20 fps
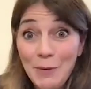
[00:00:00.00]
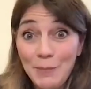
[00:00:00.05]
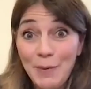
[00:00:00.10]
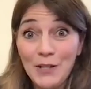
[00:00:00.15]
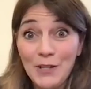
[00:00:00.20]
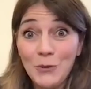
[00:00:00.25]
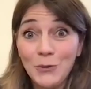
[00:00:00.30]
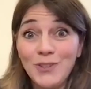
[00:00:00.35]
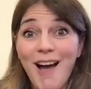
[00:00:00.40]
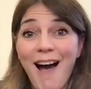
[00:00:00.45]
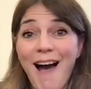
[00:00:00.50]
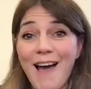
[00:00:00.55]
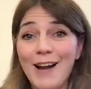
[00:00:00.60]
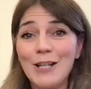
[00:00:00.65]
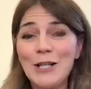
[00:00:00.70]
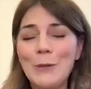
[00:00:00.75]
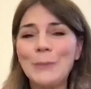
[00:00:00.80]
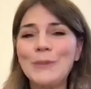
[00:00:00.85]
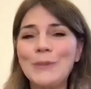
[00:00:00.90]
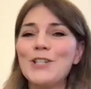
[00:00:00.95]
per
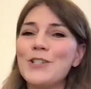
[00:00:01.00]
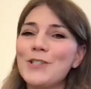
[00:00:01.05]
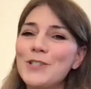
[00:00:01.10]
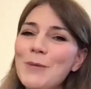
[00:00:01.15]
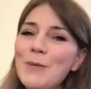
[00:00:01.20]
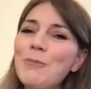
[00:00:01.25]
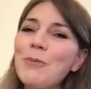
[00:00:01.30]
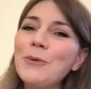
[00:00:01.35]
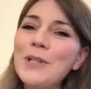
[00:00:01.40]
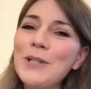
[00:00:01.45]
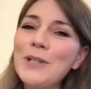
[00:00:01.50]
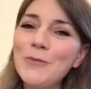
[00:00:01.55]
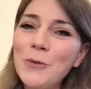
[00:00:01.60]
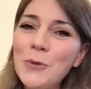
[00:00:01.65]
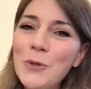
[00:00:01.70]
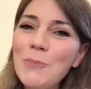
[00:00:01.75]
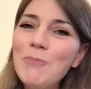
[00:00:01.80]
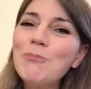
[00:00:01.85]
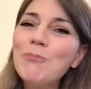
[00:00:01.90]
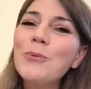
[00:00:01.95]
aiutarli, quindi c'è sempre un,
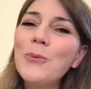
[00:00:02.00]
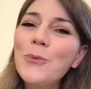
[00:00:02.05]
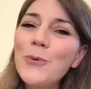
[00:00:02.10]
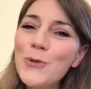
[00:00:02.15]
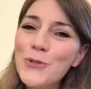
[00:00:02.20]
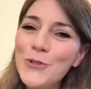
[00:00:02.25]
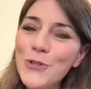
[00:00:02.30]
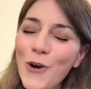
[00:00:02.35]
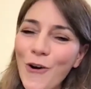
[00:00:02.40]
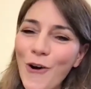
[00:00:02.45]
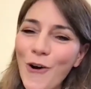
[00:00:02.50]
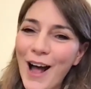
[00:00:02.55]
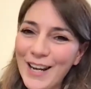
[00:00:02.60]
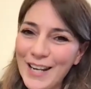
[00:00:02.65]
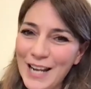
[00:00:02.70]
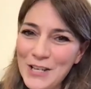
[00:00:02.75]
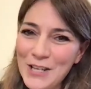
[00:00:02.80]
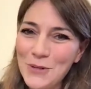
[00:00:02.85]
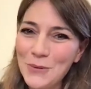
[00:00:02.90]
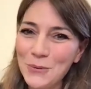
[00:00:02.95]
un impulso
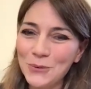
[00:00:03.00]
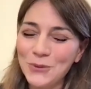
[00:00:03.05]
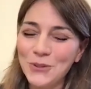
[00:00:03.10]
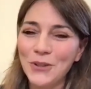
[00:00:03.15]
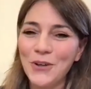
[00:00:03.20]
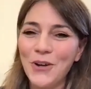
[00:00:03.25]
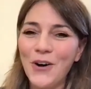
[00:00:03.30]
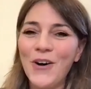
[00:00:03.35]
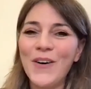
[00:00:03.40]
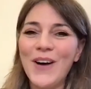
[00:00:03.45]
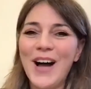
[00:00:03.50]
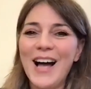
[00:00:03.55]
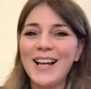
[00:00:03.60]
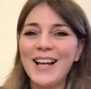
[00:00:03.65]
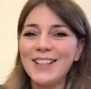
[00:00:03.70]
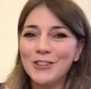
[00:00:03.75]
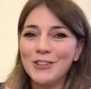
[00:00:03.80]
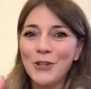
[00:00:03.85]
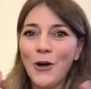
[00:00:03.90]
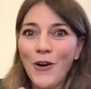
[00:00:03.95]
all'aiuto, no?
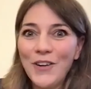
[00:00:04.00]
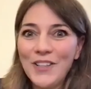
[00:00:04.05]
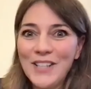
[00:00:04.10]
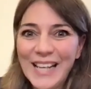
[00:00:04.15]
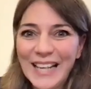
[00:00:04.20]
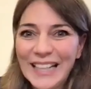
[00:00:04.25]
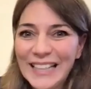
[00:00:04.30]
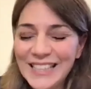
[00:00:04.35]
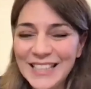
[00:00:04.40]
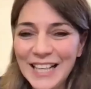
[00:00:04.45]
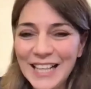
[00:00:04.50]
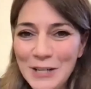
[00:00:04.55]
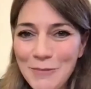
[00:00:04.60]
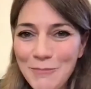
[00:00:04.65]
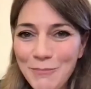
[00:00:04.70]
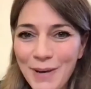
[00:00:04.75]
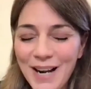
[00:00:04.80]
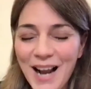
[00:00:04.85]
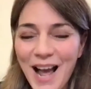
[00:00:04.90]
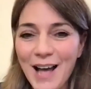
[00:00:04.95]
a, a toglierli
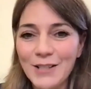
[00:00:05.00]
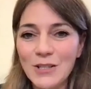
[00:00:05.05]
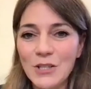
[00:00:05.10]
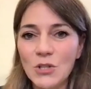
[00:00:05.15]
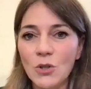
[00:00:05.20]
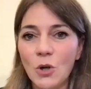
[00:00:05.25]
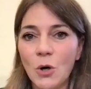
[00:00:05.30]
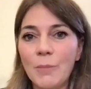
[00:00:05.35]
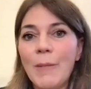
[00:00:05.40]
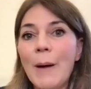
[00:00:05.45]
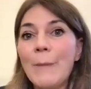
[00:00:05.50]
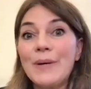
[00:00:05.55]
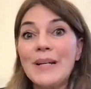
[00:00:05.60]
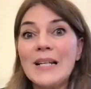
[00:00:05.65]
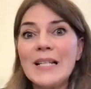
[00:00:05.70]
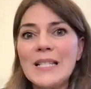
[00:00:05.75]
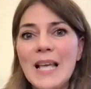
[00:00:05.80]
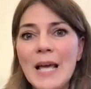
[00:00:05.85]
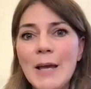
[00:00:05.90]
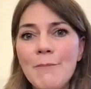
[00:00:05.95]
dall'imbarazzo, ma per
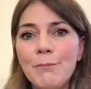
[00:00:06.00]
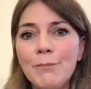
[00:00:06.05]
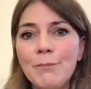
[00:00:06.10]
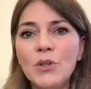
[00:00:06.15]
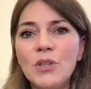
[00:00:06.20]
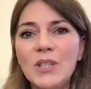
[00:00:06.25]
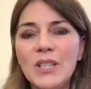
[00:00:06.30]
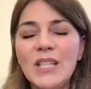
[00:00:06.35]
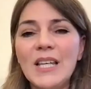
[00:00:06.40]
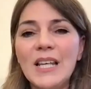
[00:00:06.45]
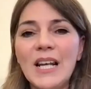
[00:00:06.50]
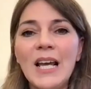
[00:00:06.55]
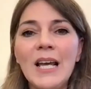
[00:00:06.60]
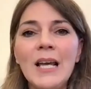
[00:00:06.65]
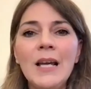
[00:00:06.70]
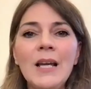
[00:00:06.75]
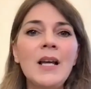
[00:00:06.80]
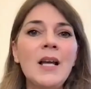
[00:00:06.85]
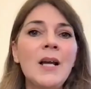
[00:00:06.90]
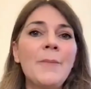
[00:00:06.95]
esempio certo.
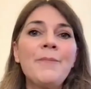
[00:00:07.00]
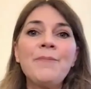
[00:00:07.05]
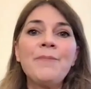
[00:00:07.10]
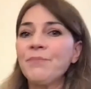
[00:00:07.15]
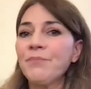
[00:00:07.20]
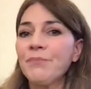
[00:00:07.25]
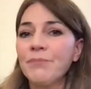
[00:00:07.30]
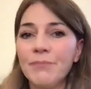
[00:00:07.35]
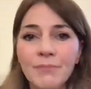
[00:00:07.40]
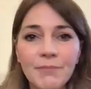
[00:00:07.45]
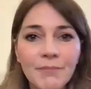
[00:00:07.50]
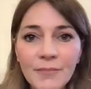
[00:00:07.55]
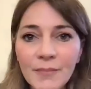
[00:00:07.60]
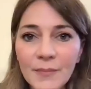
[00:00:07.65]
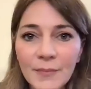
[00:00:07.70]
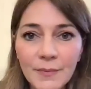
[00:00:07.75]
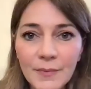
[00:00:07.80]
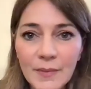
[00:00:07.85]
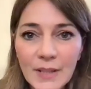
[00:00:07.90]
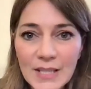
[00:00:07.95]
dire
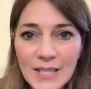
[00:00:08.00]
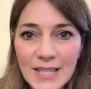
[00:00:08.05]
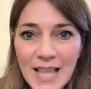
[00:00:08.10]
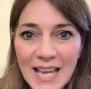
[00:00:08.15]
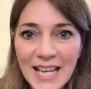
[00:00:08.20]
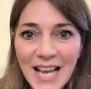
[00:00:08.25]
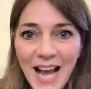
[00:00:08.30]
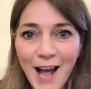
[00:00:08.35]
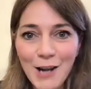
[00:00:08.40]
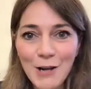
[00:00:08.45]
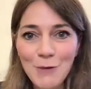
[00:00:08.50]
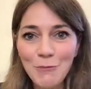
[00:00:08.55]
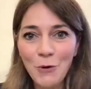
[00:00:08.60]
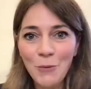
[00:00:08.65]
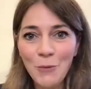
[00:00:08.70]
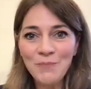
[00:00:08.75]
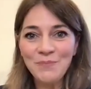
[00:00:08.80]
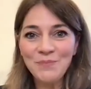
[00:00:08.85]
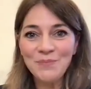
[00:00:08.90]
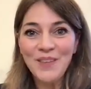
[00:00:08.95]
stai
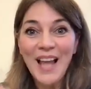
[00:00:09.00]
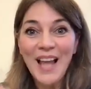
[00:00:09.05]
calmo,